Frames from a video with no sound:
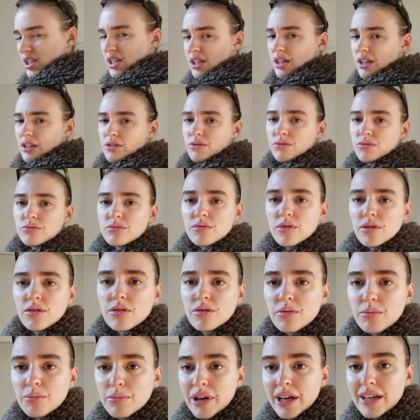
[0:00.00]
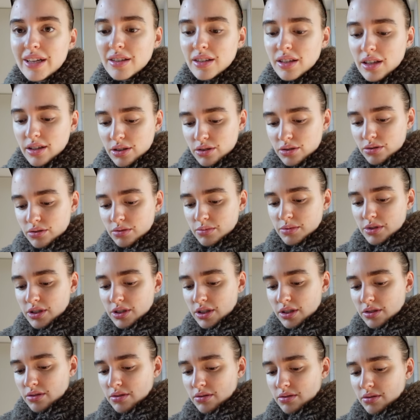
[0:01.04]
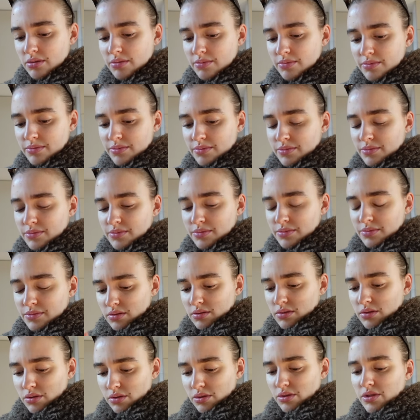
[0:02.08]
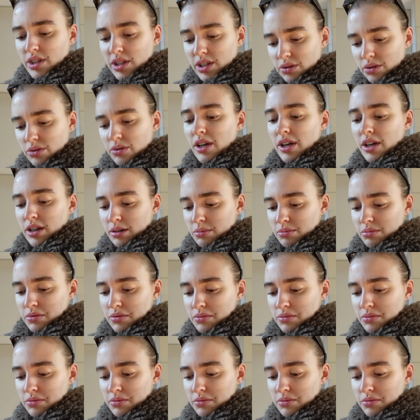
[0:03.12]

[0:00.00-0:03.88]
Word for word: Il est tout euh, compacté, je suis obligée de le détruire un